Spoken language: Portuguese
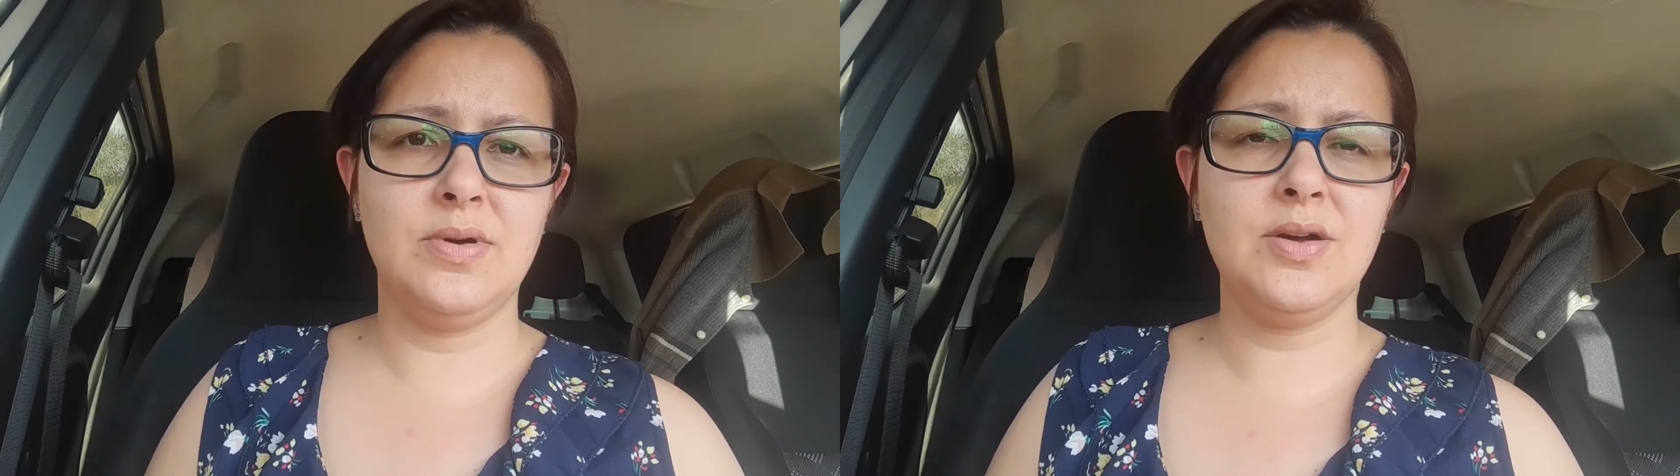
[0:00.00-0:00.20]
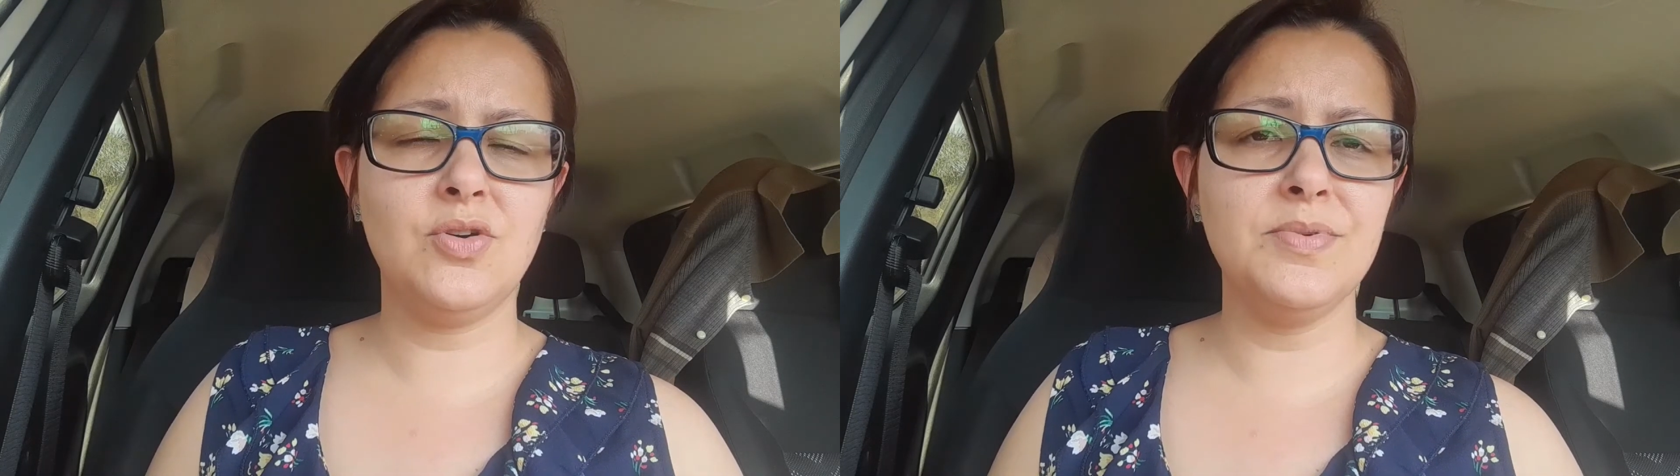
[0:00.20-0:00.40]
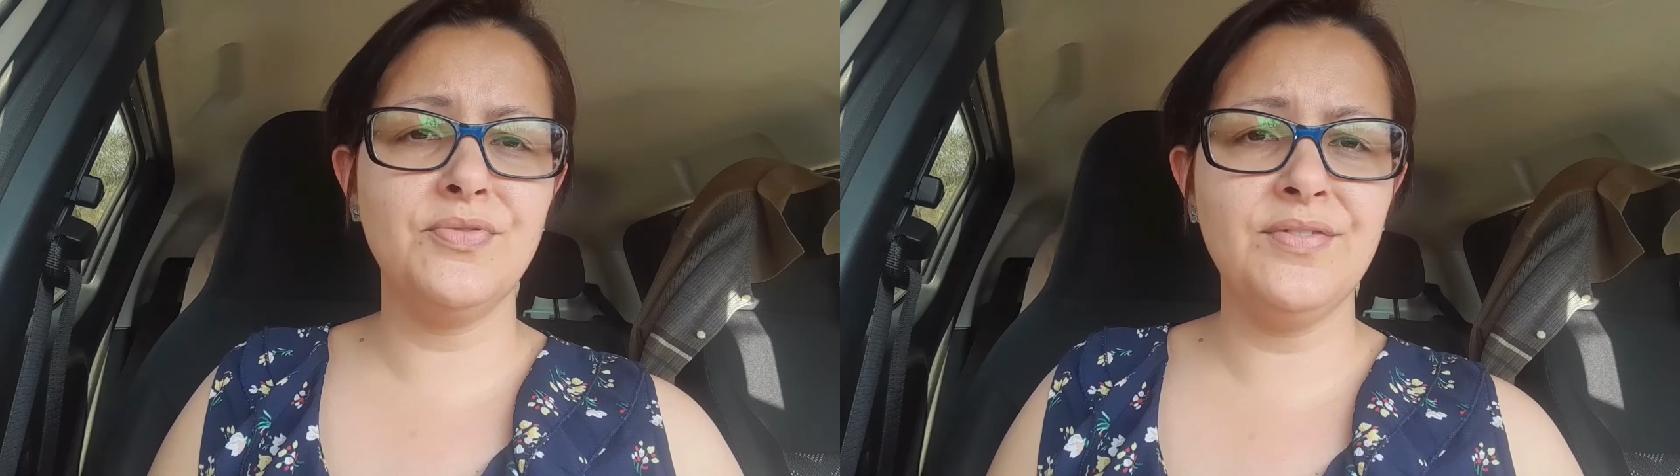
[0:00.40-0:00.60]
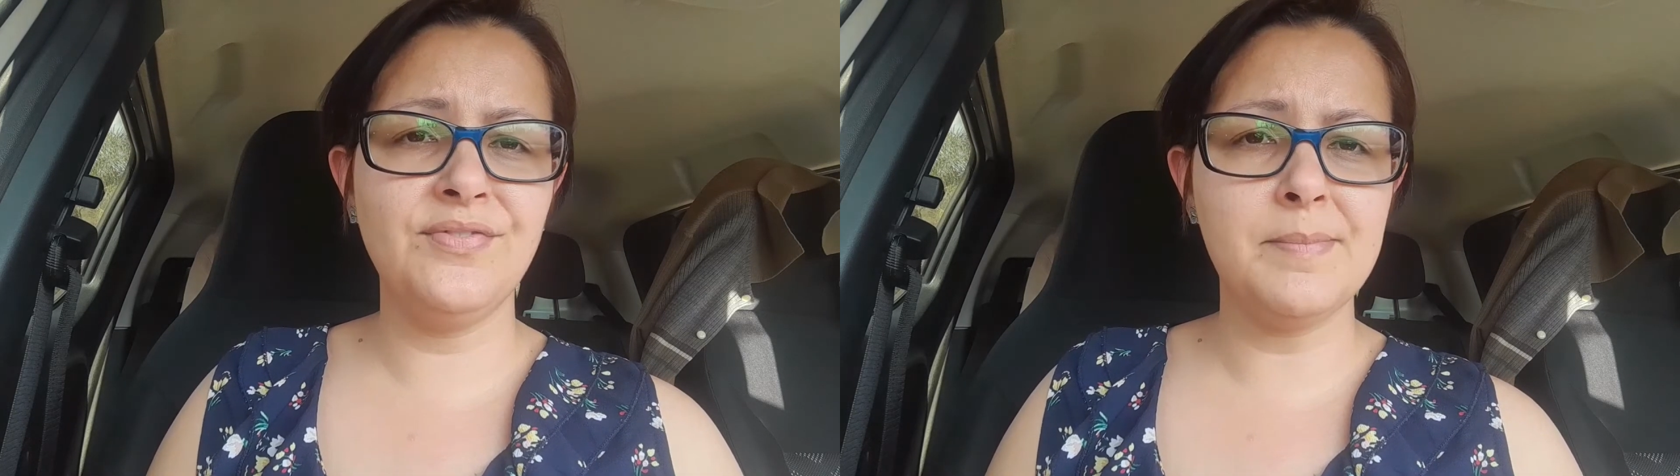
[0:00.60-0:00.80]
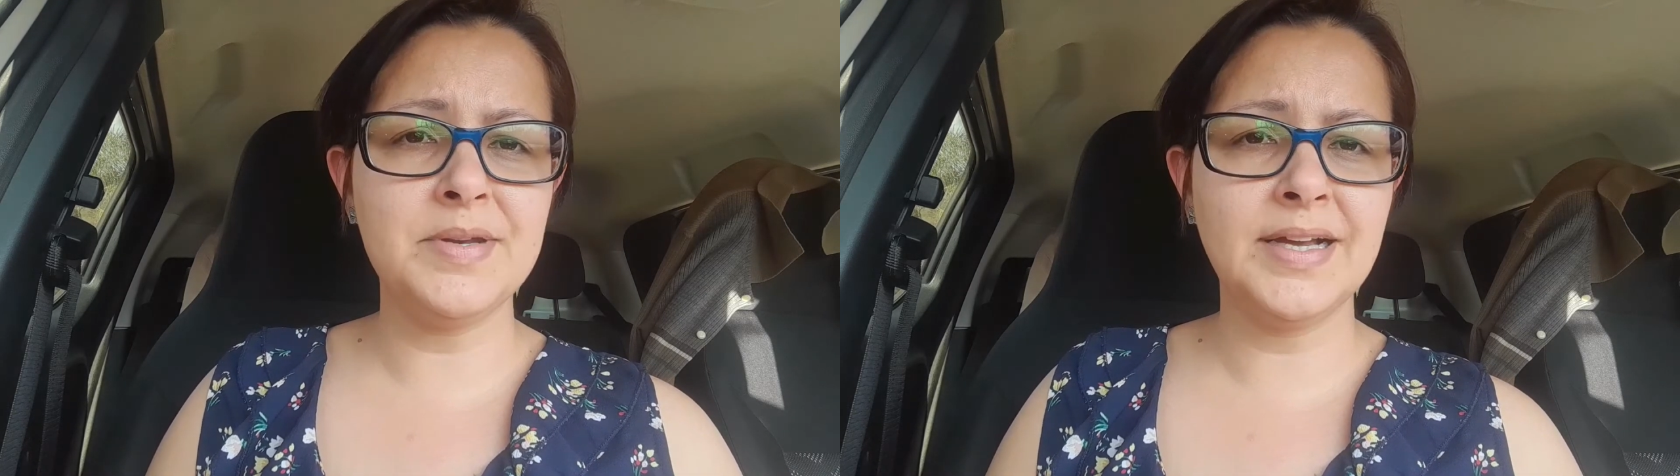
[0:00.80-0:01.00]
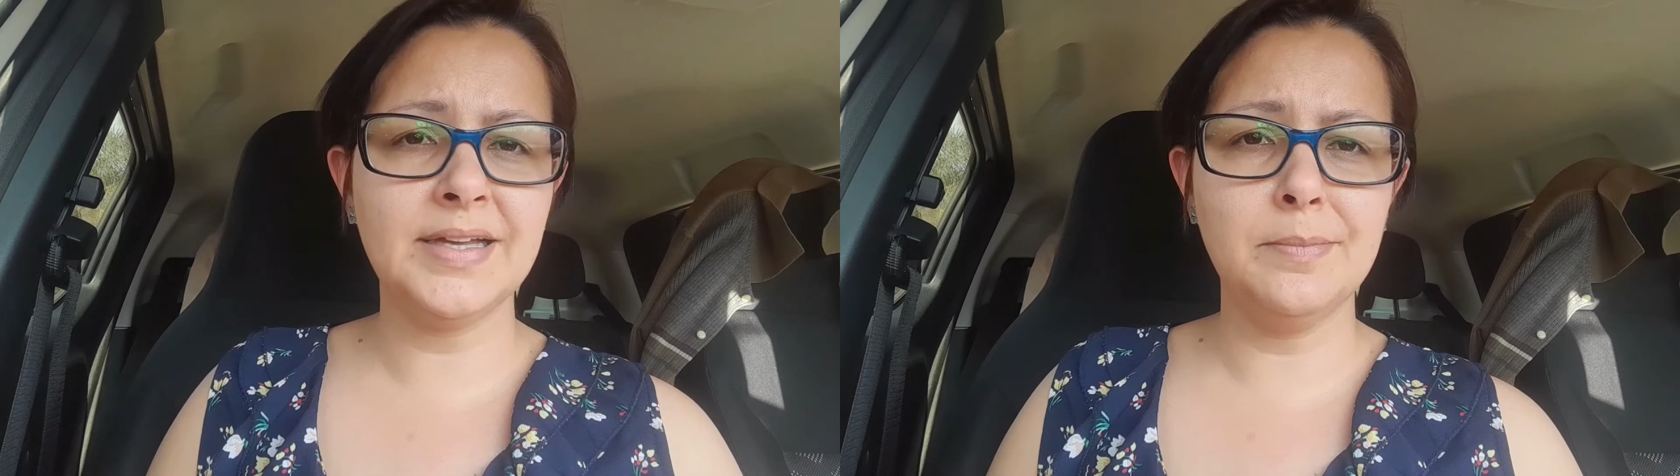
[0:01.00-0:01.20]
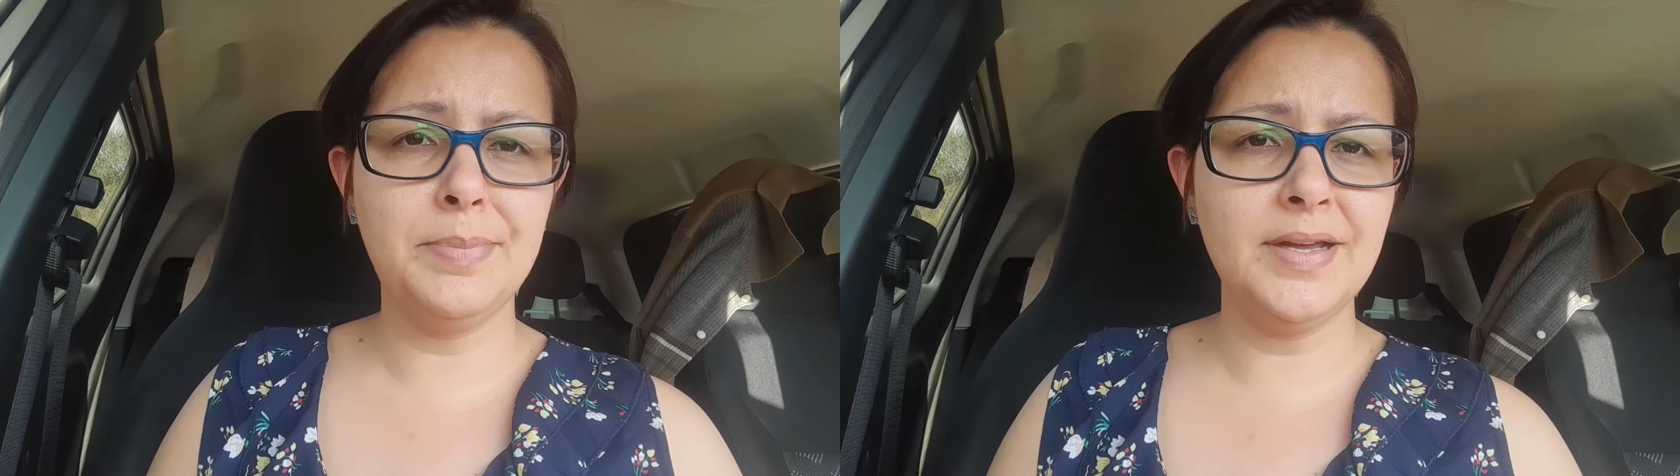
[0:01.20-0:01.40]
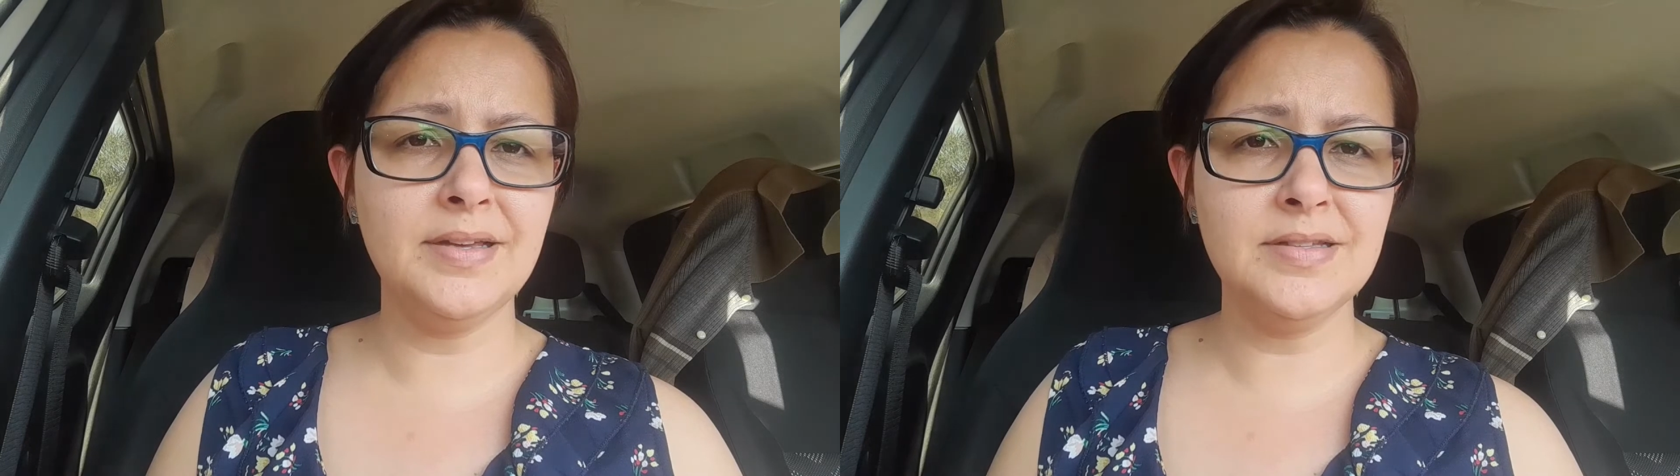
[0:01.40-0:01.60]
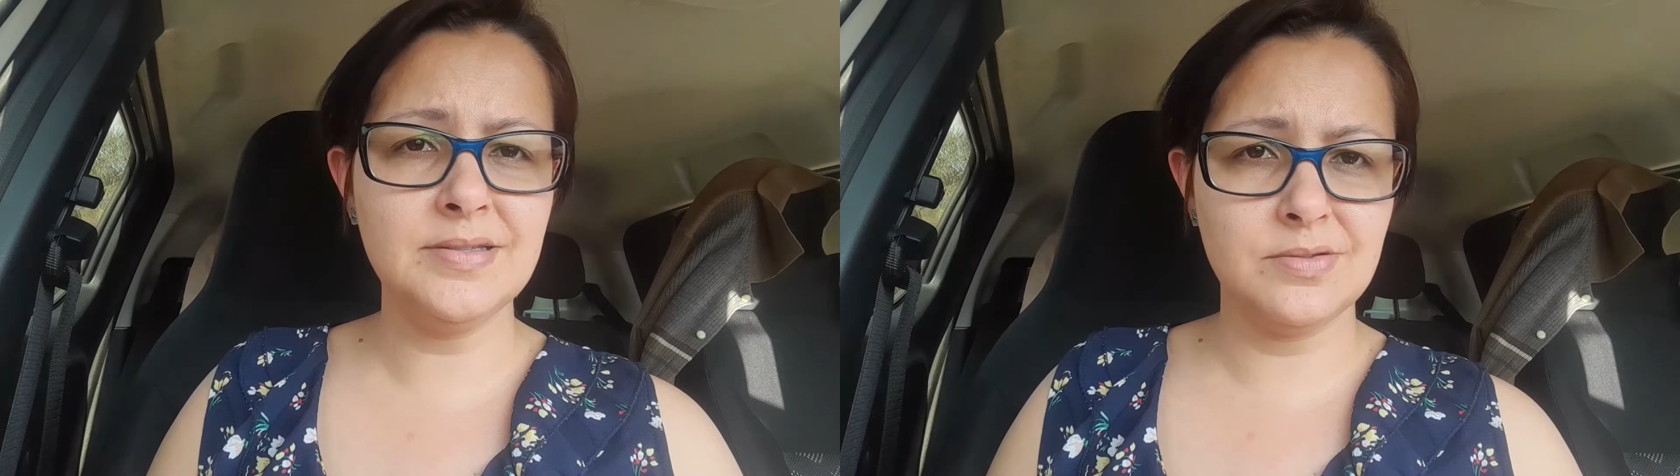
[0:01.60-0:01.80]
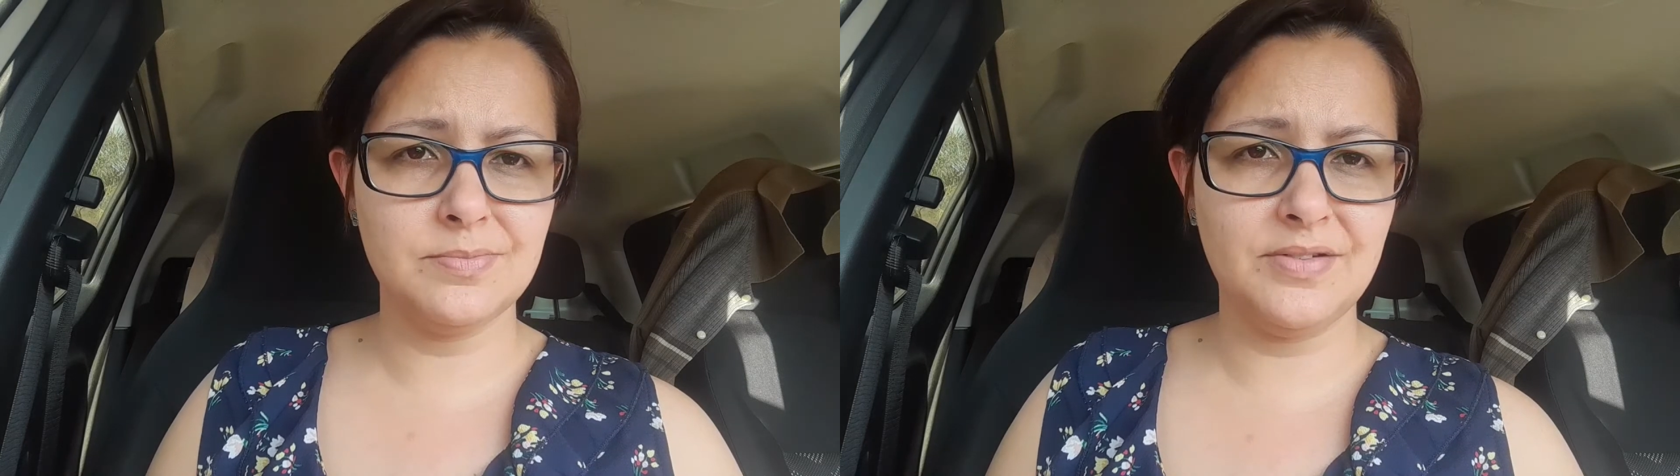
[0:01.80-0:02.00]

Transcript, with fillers: A Kombi foi fabricada para isso,